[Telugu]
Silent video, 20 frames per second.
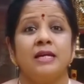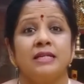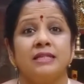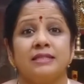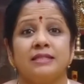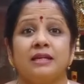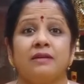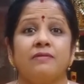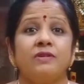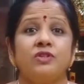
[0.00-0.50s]

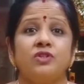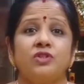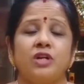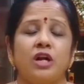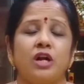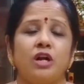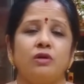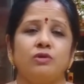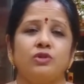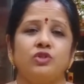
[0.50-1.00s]

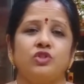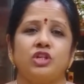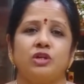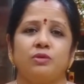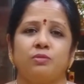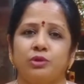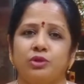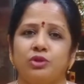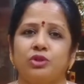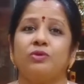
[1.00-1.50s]
సంవత్సరంలో వచ్చే
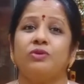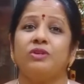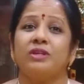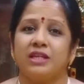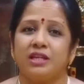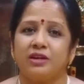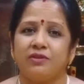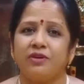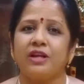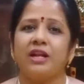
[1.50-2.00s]
మొత్తం
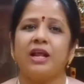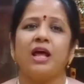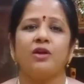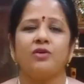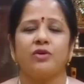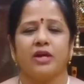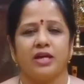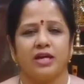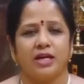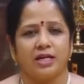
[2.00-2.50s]
ఇరవై
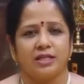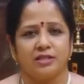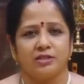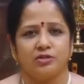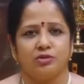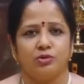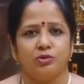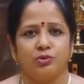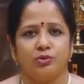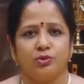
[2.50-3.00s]
నాలుగు
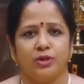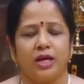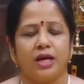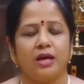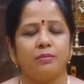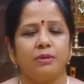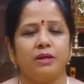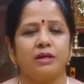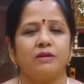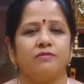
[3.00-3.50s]
ఏకాదశులు కూడా
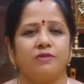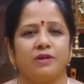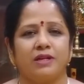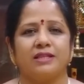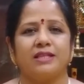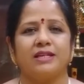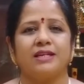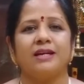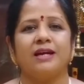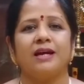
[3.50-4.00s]
మనం
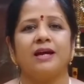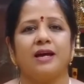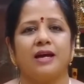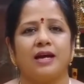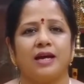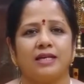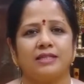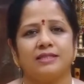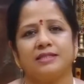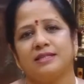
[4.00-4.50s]
వ్రతంగా
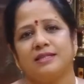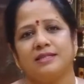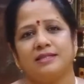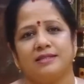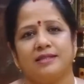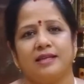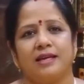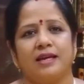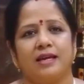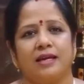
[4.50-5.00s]

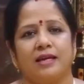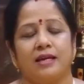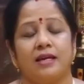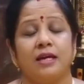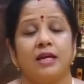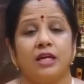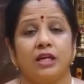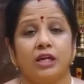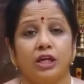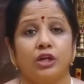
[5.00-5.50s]
ఆచరిస్తే
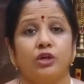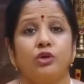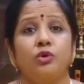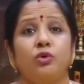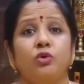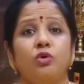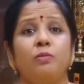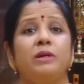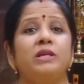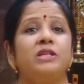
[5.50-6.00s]
ఎన్నో
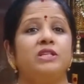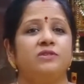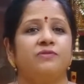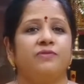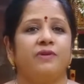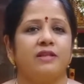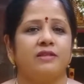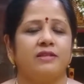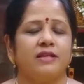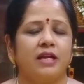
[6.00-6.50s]
మంచి
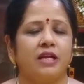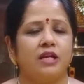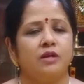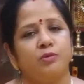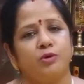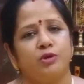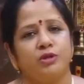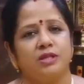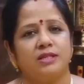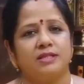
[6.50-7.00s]
ఫలితాల్ని
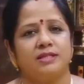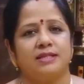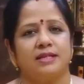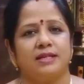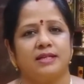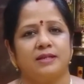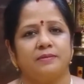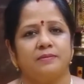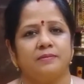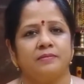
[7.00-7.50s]

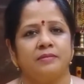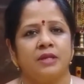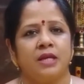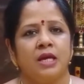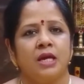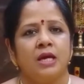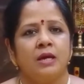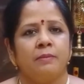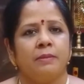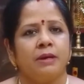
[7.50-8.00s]
పొందొచ్చండి
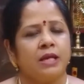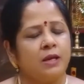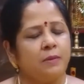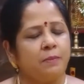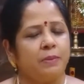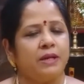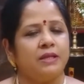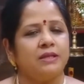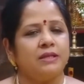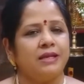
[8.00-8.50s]
మనకి
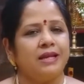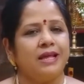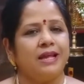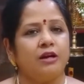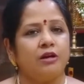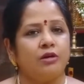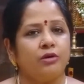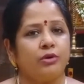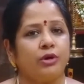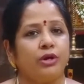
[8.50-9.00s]
ప్రతి
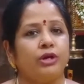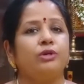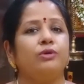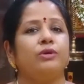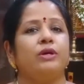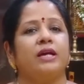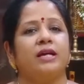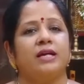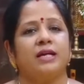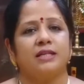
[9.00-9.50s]
నెలలో రెండు
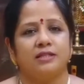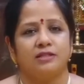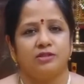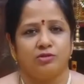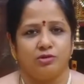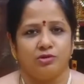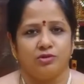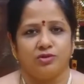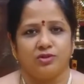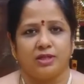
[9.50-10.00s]

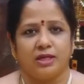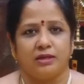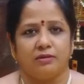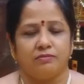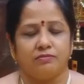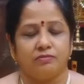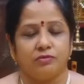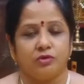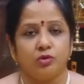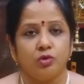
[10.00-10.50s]
ఏకాదశులు వస్తాయి
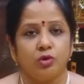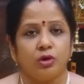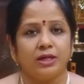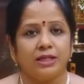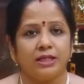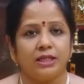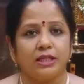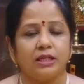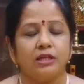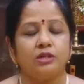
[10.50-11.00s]

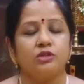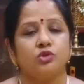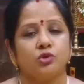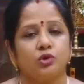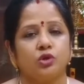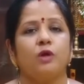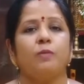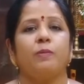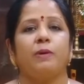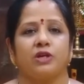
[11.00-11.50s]
ఒకటి
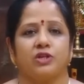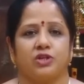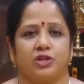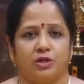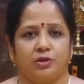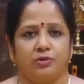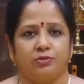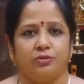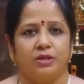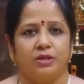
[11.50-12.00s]

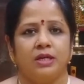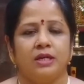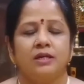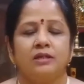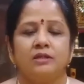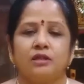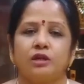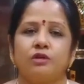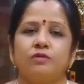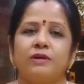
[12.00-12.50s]
శుక్లపక్షంలో
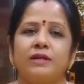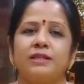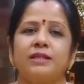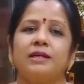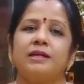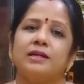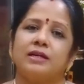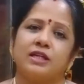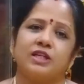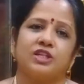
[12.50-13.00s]
తర్వాత
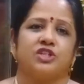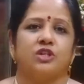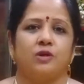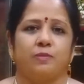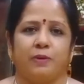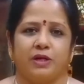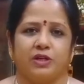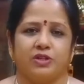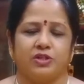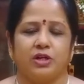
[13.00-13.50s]

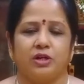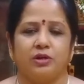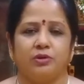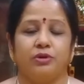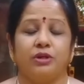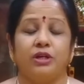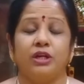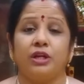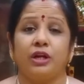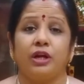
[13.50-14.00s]
కృష్ణపక్షంలో
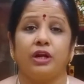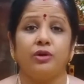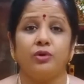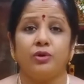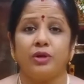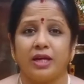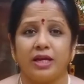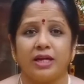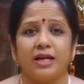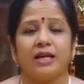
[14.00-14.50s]
ఈ రెండు
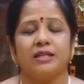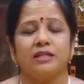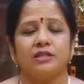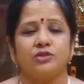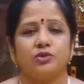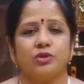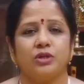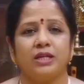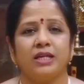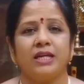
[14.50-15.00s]

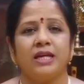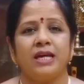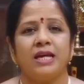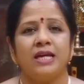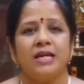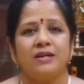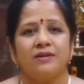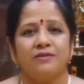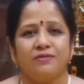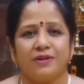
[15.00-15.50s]
ఏకాదశుల్ని
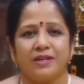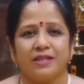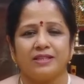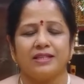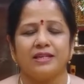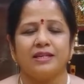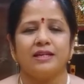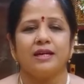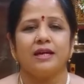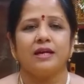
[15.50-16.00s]

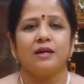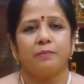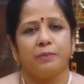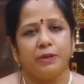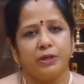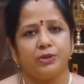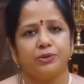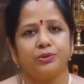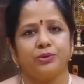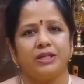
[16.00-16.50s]
వ్రతంగా
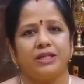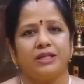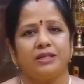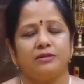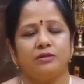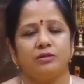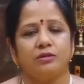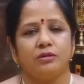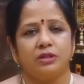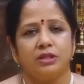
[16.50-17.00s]
పెట్టుకుని
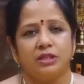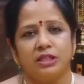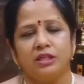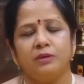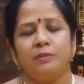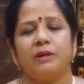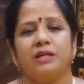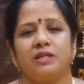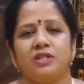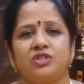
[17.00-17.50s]

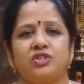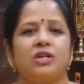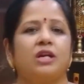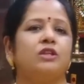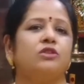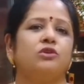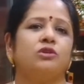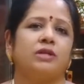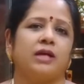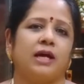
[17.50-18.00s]
నియమ
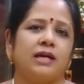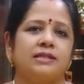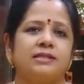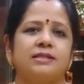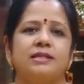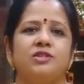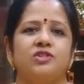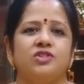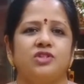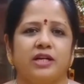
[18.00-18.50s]
నిష్టలతో
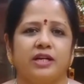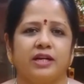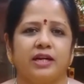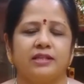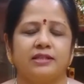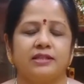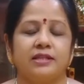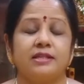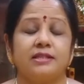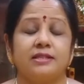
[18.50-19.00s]

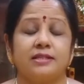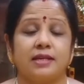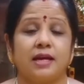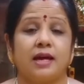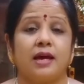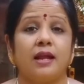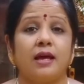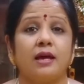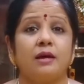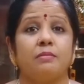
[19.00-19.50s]
ఆచరించినట్లయితే
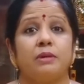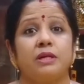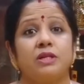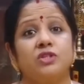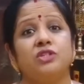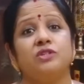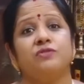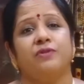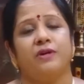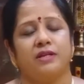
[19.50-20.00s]
చాలా
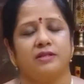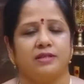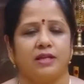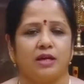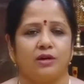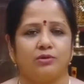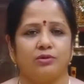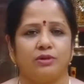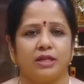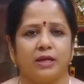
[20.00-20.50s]
మంచి
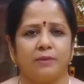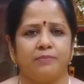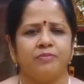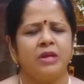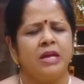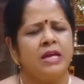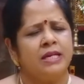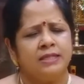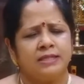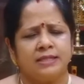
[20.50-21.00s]
ఫలితాలు ఉంటాయి
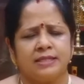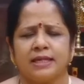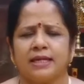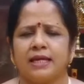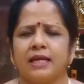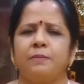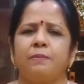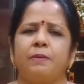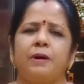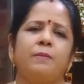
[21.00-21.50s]

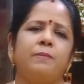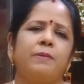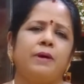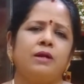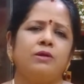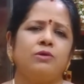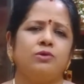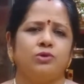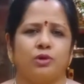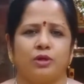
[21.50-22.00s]
సకల
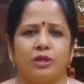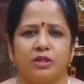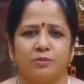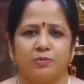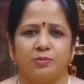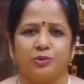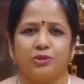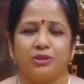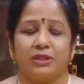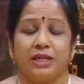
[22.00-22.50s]
పాపాలు
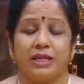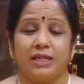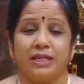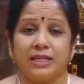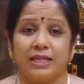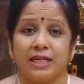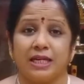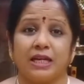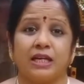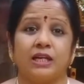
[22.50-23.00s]
తొలగిపోతాయి
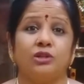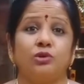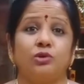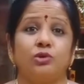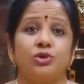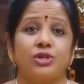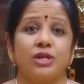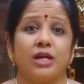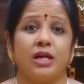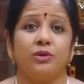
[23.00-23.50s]
గ్రహ
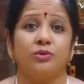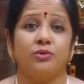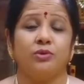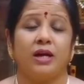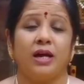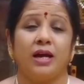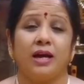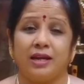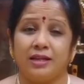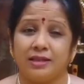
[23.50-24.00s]
దోషాలు
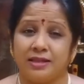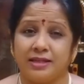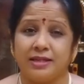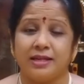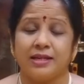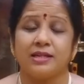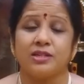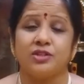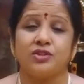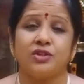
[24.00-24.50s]
ఆర్థిక
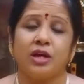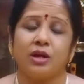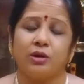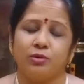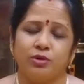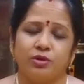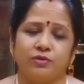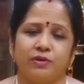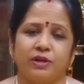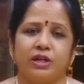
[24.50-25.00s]
కష్టాలు
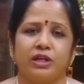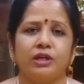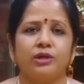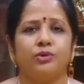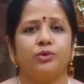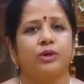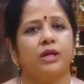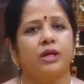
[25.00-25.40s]
ఇవన్నీ కూడా